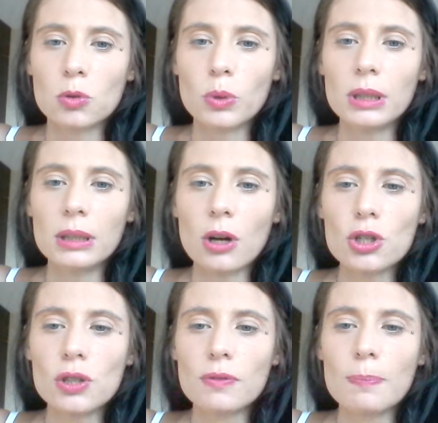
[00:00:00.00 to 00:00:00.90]
Quindi
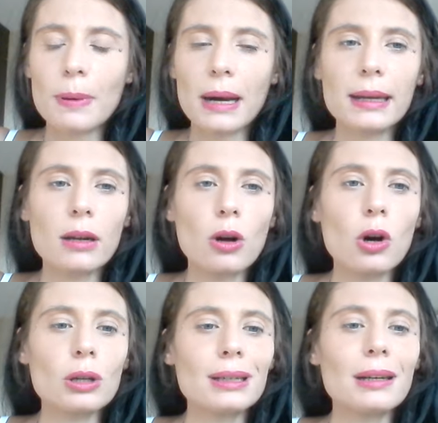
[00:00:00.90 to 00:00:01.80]
oggi vi
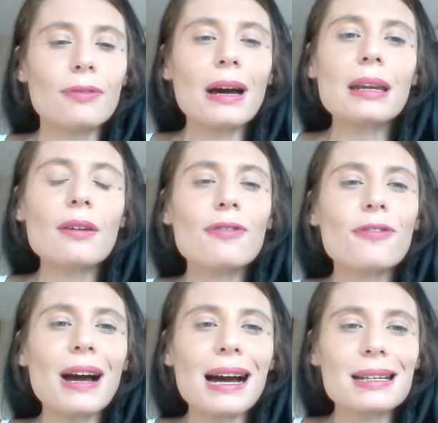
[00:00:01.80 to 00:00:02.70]
parlerò delle varie
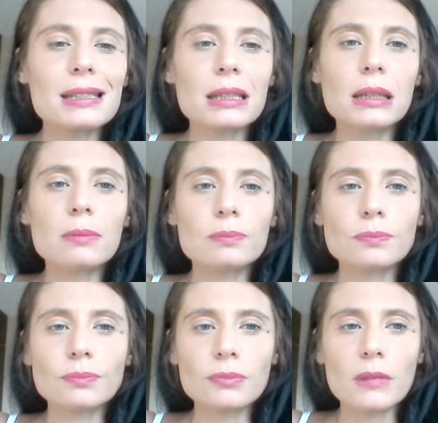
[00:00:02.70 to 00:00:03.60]
fasi
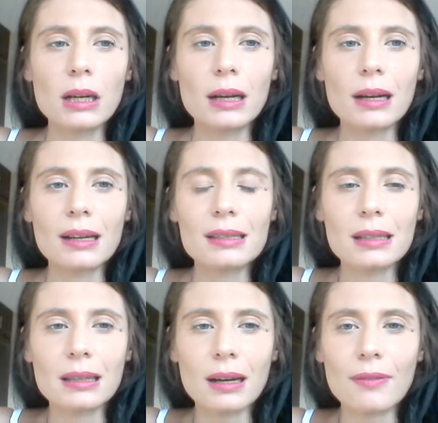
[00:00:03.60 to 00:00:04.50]
eh, che si
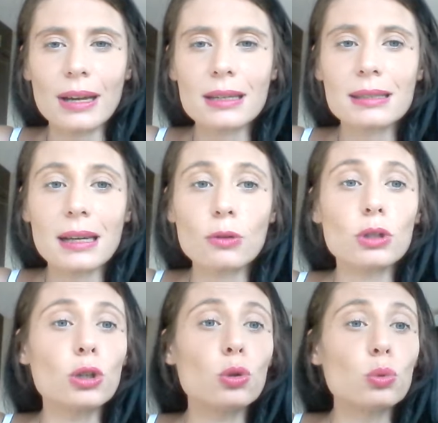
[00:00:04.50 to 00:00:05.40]
attraversano
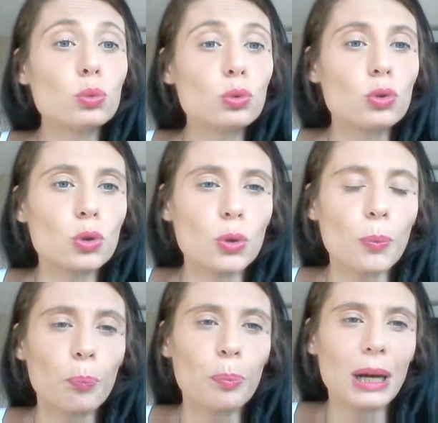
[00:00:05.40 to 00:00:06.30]
nel
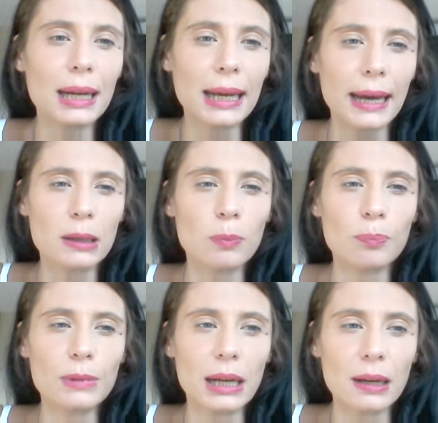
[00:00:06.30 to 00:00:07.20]
lutto.
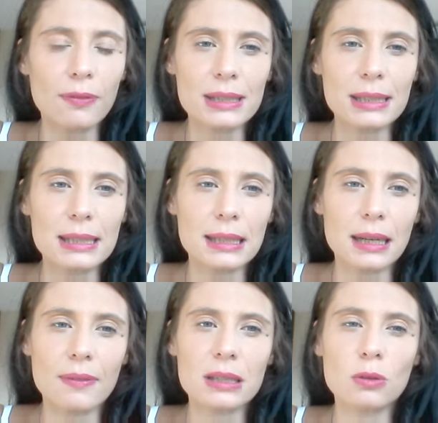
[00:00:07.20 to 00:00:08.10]
Perché eh, le fasi che si
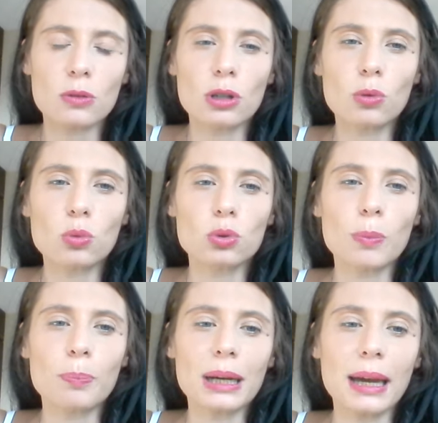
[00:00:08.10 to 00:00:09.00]
attraversano nel
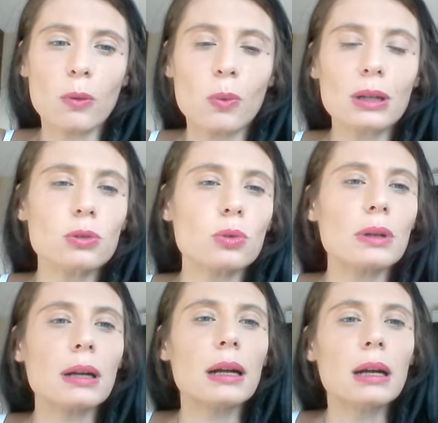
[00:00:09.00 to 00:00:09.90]
lutto? Perché
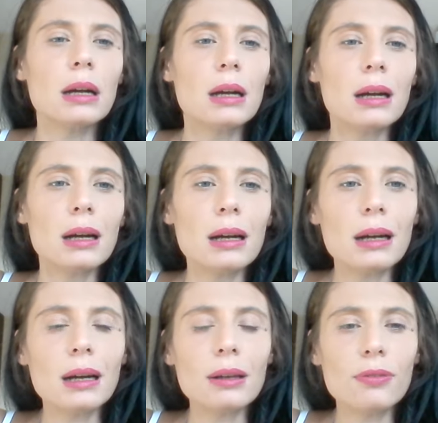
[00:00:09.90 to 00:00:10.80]
quando
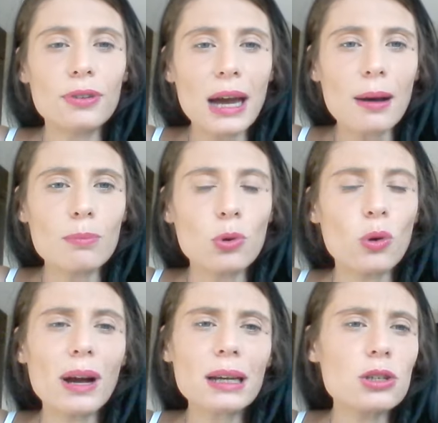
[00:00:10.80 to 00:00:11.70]
eh, il fiammo
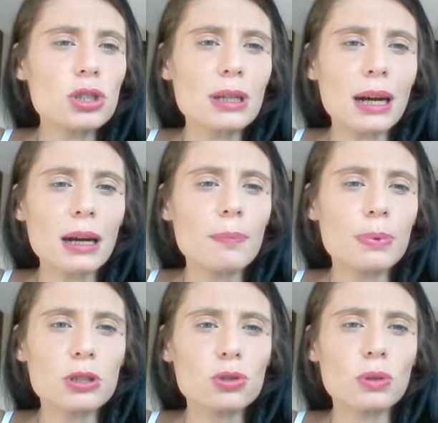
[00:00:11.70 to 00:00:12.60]
o anche in generale la
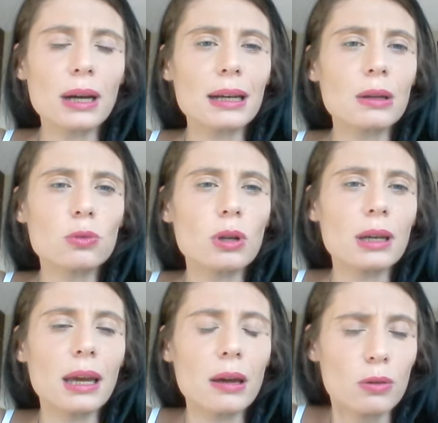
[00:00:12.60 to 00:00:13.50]
persona che,
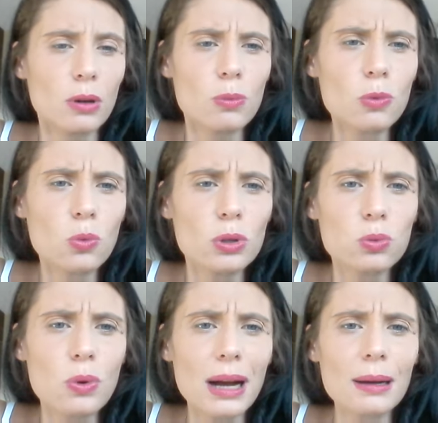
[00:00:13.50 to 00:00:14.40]
che, che comunque
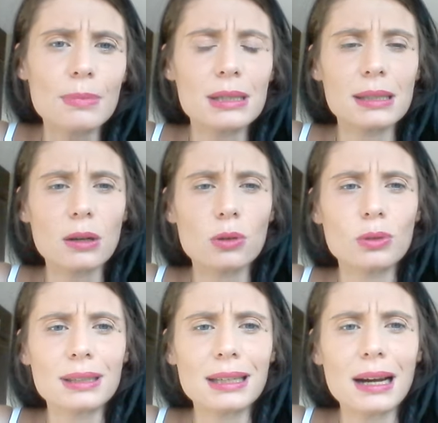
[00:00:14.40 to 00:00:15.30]
tu ami si
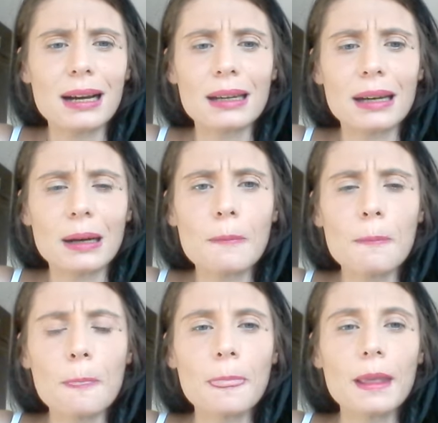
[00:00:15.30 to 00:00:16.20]
allontana,
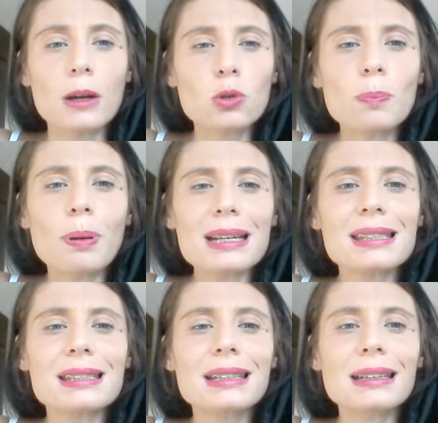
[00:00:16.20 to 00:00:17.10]
tu
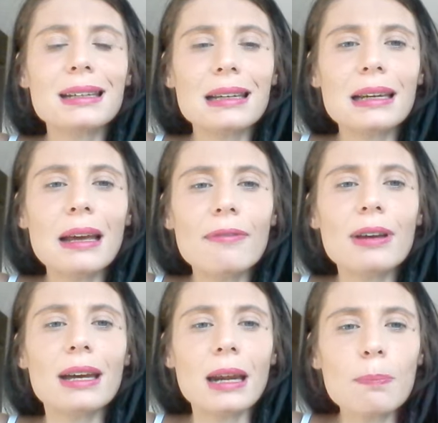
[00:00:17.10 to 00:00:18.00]
passi le
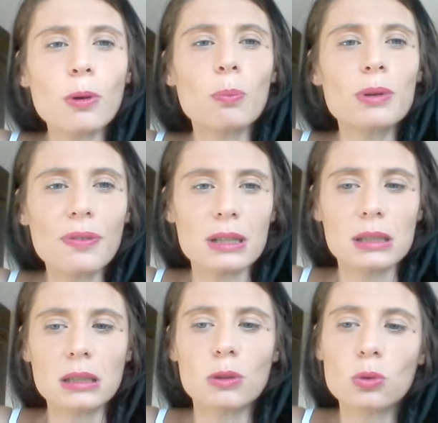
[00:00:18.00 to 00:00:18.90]
vere e proprie
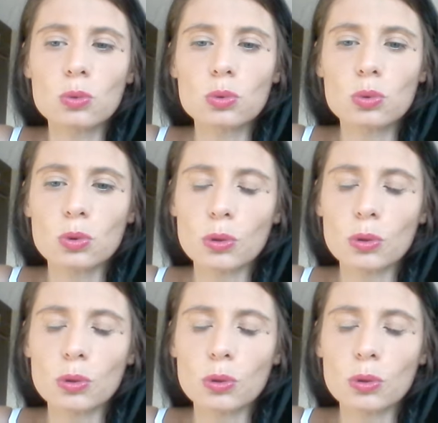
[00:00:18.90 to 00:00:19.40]
fasi del lutto.